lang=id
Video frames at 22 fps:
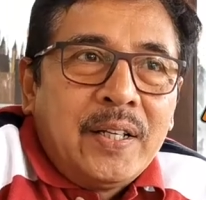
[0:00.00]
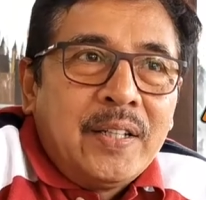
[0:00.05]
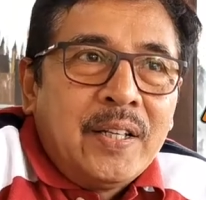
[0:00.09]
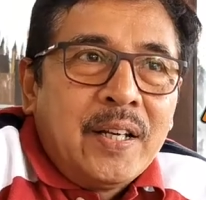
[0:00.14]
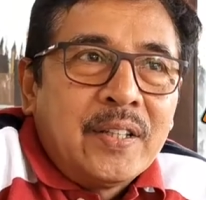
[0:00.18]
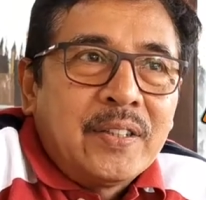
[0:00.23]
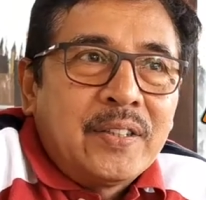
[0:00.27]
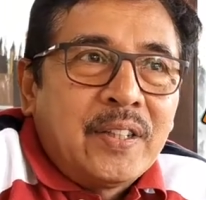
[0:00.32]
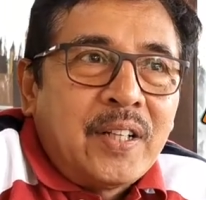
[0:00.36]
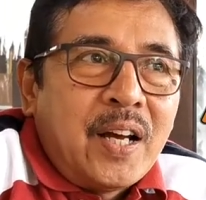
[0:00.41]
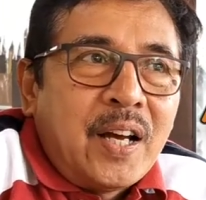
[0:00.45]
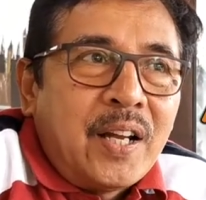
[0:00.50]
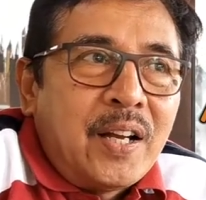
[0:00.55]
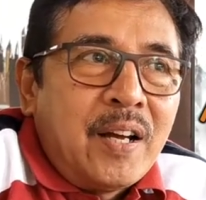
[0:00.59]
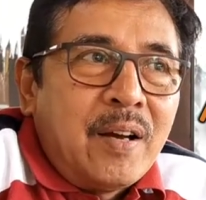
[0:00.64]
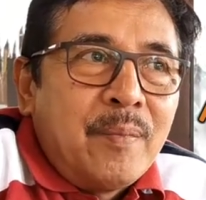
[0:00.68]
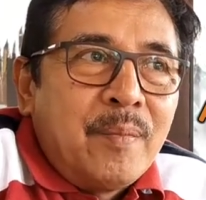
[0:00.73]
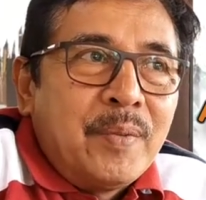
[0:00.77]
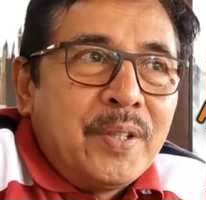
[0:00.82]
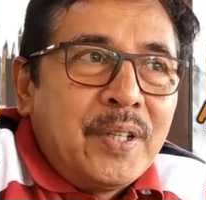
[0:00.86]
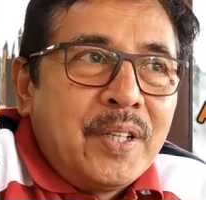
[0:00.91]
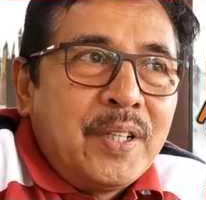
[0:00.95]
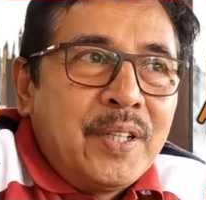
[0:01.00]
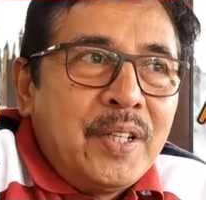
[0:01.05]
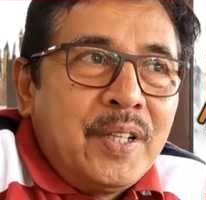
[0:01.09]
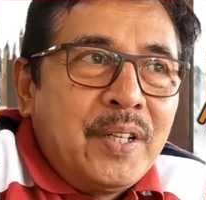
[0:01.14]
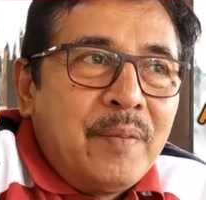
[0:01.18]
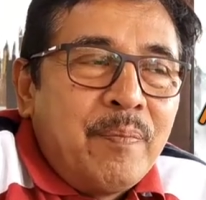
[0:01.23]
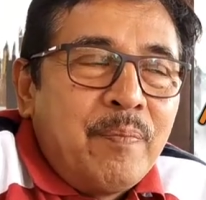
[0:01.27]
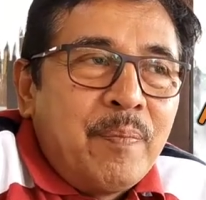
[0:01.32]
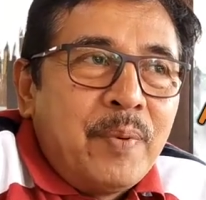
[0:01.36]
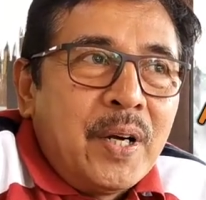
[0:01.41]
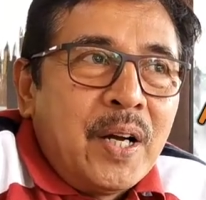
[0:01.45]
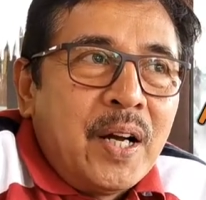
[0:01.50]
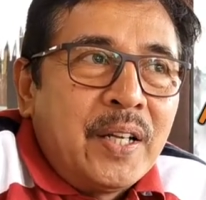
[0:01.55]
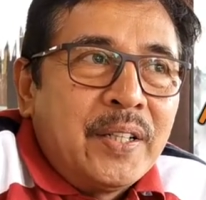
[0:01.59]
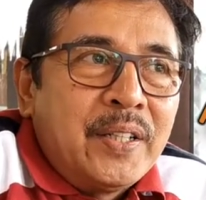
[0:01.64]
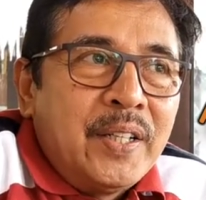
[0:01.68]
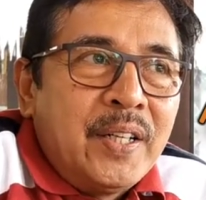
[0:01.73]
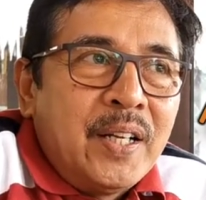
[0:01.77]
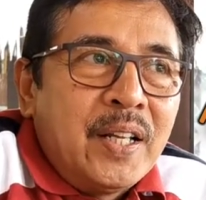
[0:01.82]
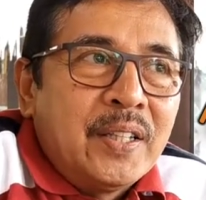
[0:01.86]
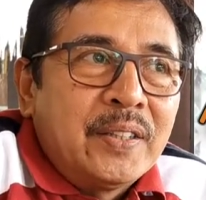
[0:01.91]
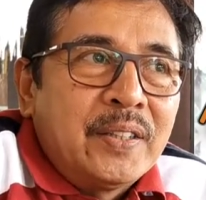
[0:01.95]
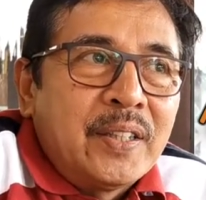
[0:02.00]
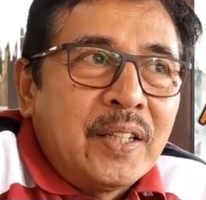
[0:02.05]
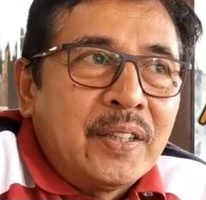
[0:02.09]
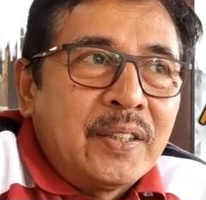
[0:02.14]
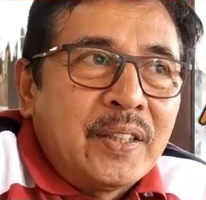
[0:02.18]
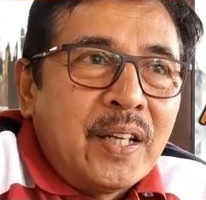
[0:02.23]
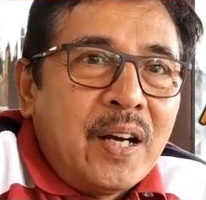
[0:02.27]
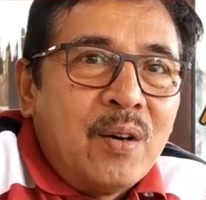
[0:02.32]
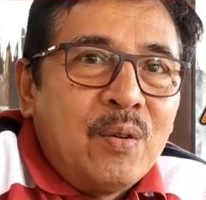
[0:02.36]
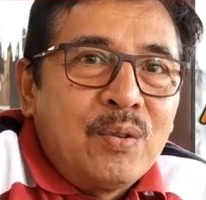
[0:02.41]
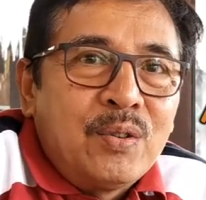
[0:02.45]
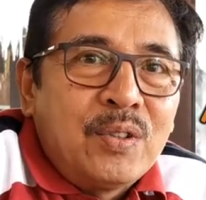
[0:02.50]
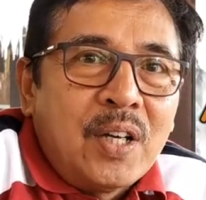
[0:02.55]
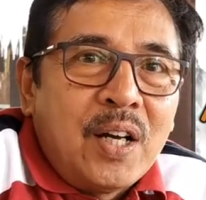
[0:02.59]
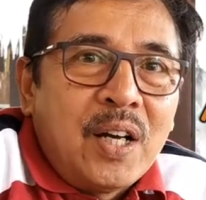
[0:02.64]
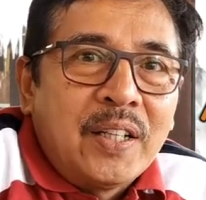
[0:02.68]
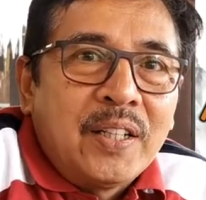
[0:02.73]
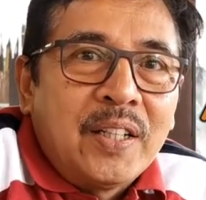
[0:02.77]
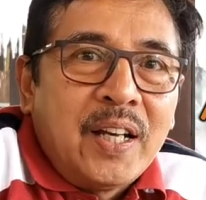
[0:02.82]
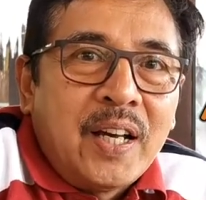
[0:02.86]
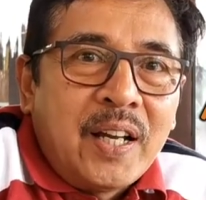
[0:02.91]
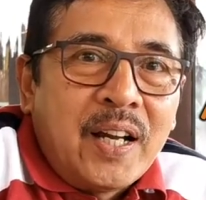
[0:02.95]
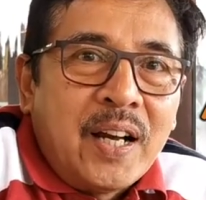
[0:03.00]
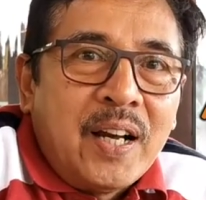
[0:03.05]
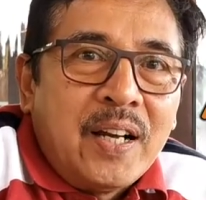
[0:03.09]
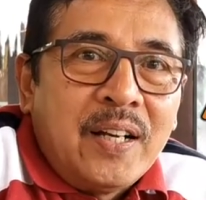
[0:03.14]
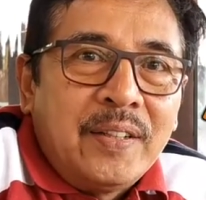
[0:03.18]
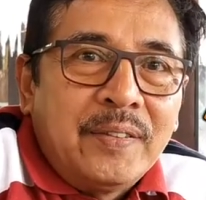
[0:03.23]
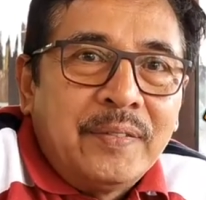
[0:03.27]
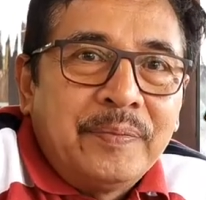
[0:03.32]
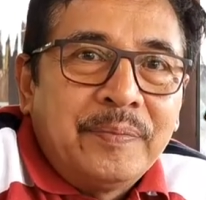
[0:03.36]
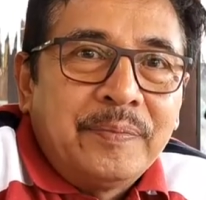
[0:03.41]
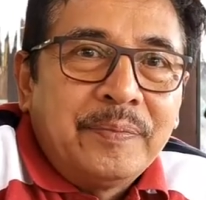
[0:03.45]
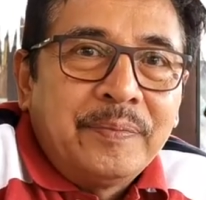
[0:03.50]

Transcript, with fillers: yang sekarang menjadi Pengadilan Tata Usaha Negara.